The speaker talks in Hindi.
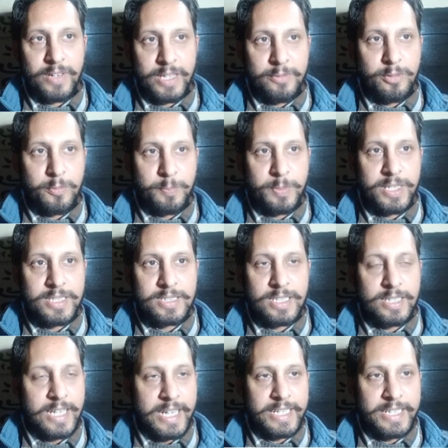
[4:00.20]
रुपीज़
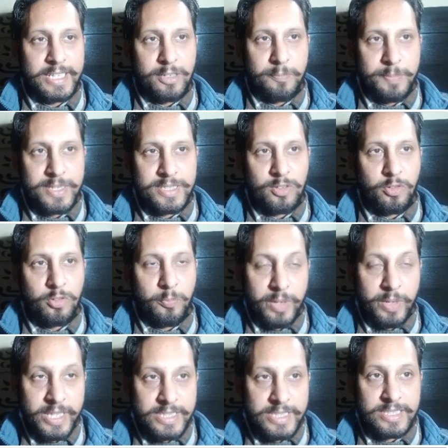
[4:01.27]
नाइन्टी रुपीज़ से ऊपर
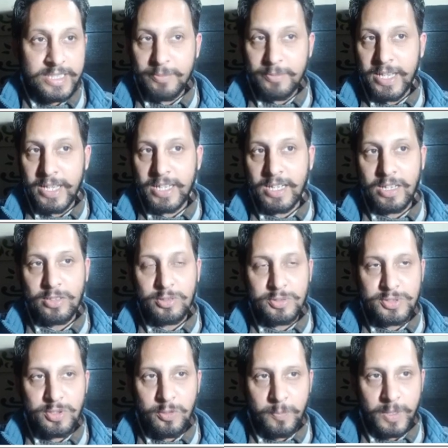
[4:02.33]
ही जिसने बाय करना तो
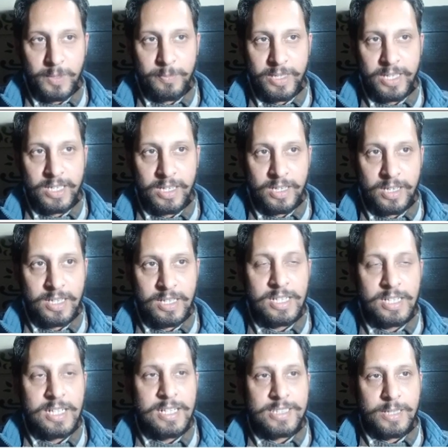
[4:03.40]
उससे ऊपर बाय करना
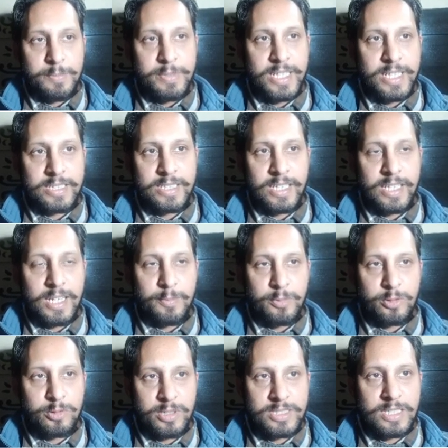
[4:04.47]
तभी ये शेयर आपको
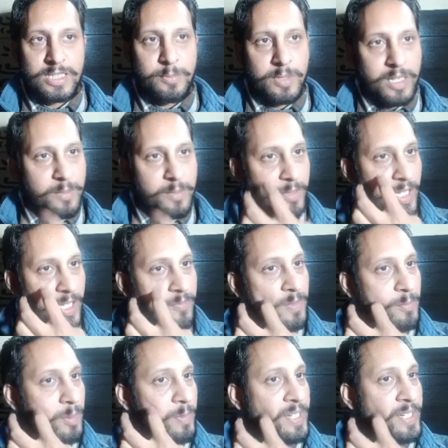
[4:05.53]
थोड़ा सा मुनाफा
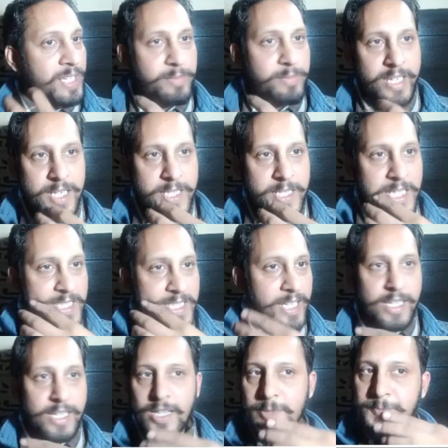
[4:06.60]
मोमेंटम गेन दे के
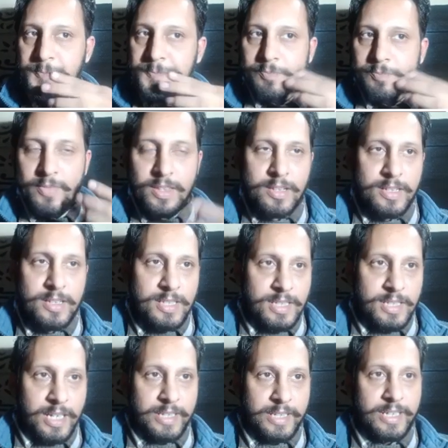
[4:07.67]
जाएगा
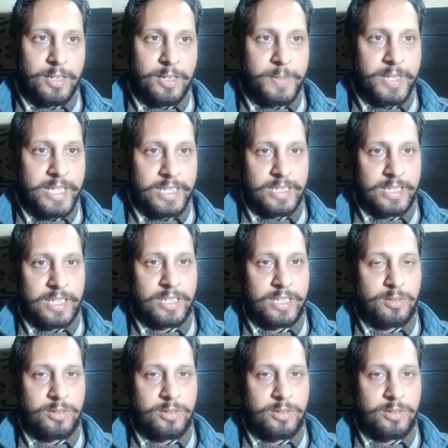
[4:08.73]
हंड्रेड रुपी का टारगेट होगा